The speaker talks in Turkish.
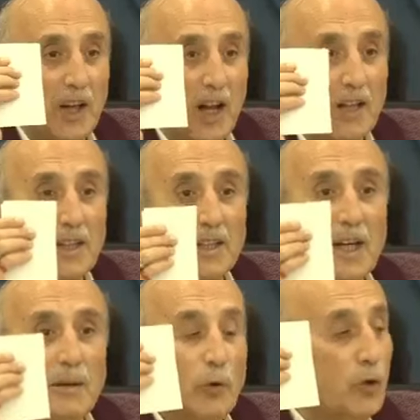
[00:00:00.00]

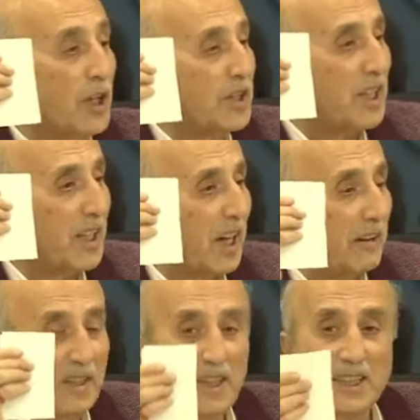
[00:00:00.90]
yaralıdır, muhtacı
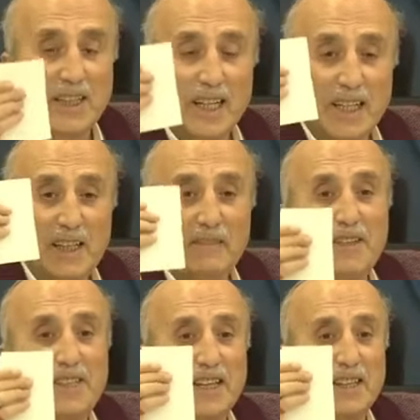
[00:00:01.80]
tedavidir,
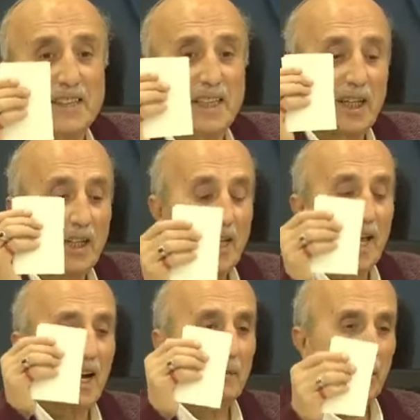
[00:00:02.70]
Tiflis'tedir.
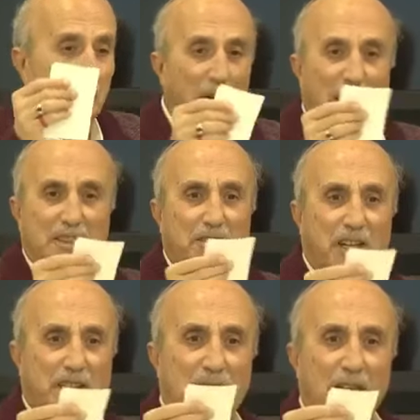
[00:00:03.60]
Derhal bir mark
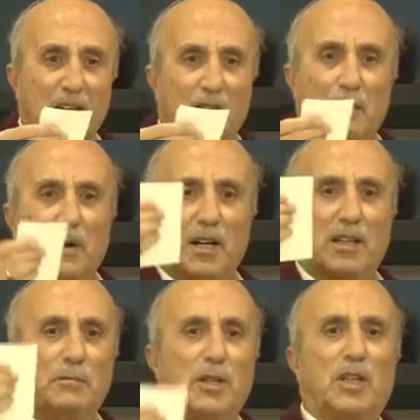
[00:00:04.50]
var.
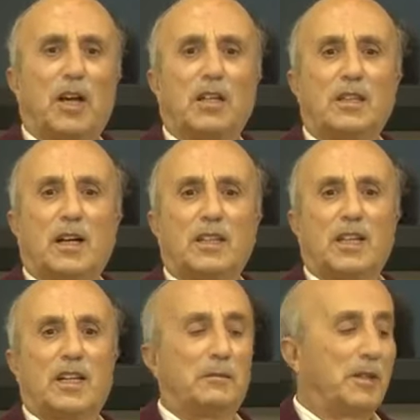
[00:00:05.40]
Markın miktarını da
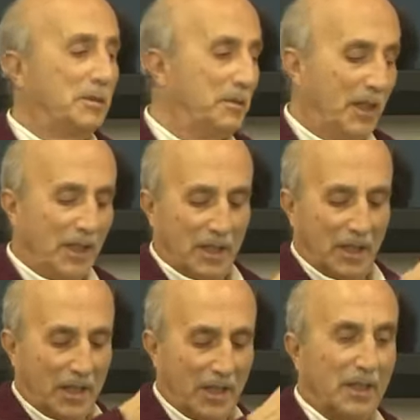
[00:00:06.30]
hatırlayamadım.
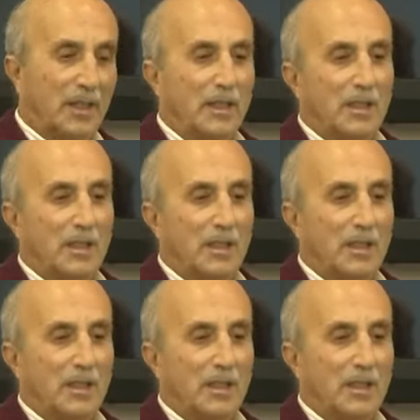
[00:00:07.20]
65 Yine mark.